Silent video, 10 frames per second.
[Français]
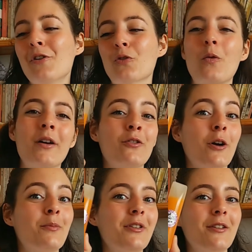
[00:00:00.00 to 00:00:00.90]
je crois que
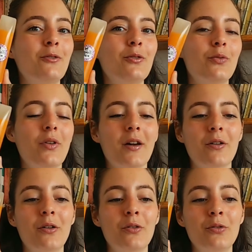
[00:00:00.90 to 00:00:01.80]
j'aurais peut-être dû faire
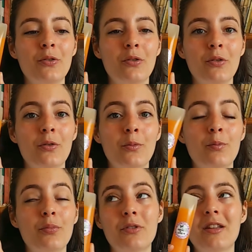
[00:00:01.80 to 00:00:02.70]
euh, de
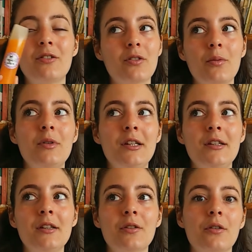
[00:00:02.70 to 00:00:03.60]
peut-être 100
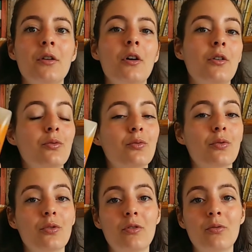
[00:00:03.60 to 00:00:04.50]
ml.
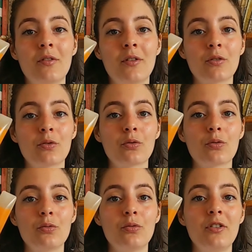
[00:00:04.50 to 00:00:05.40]
Donc, euh, si vous avez
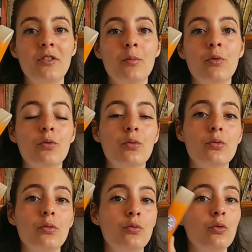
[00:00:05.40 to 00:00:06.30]
l'intention d'utiliser
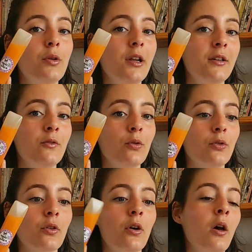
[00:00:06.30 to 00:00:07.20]
beaucoup, doublez les
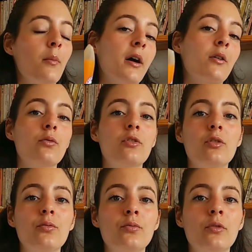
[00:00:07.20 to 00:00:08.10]
doses. Par contre,
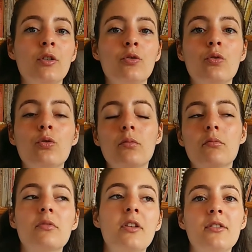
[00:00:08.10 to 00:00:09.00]
si vous voulez juste
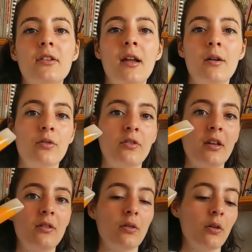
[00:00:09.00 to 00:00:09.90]
tester la
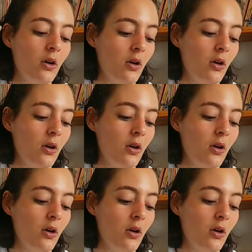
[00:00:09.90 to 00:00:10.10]
recette,